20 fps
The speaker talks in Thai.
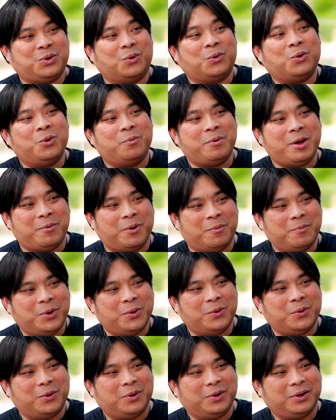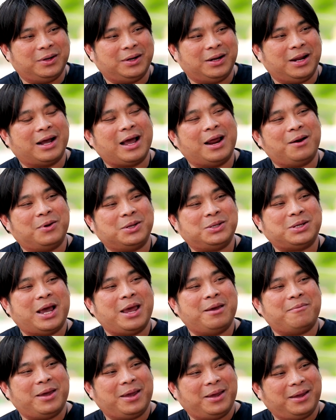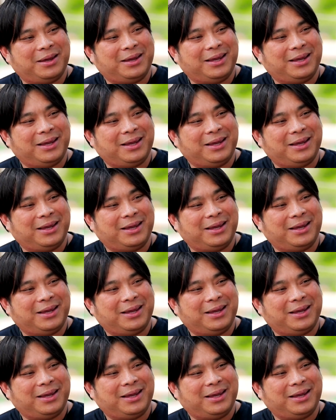ส่งรูปให้ผมดูแล้วกันว่าใช่ไหม